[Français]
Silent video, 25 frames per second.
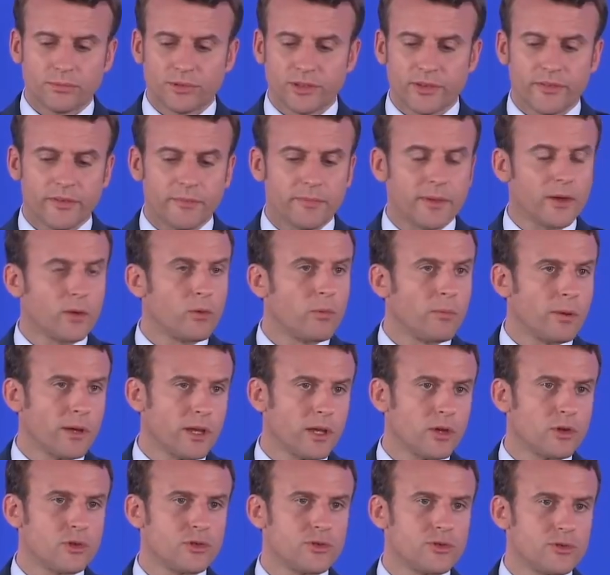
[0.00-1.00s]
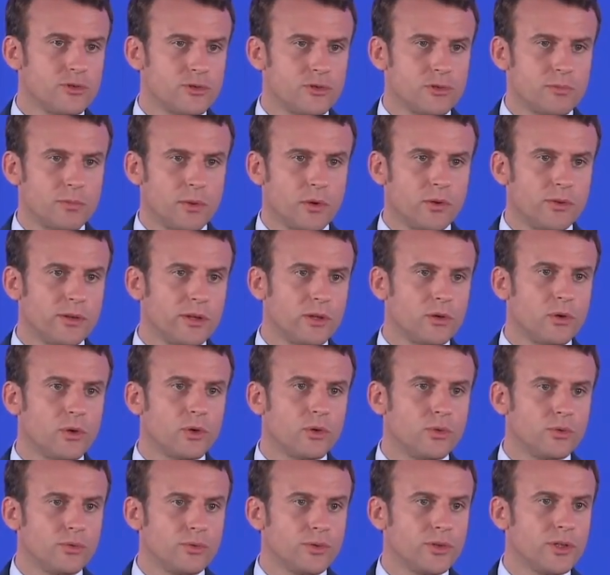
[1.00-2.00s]
Vous avez bien compris que je, prenais le
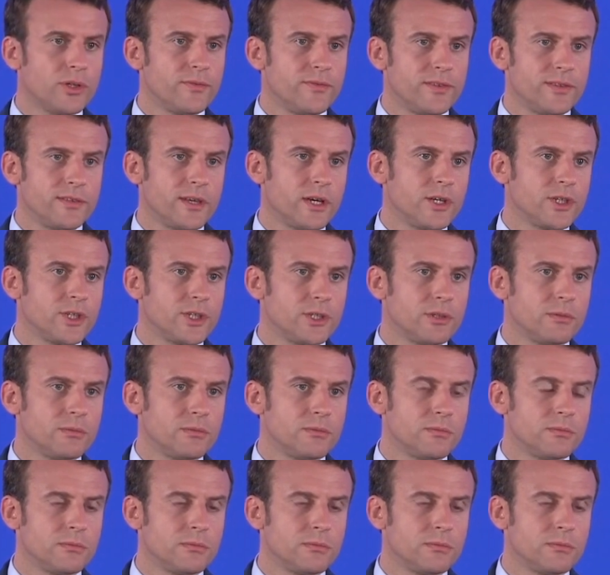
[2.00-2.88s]
renouveau des visages.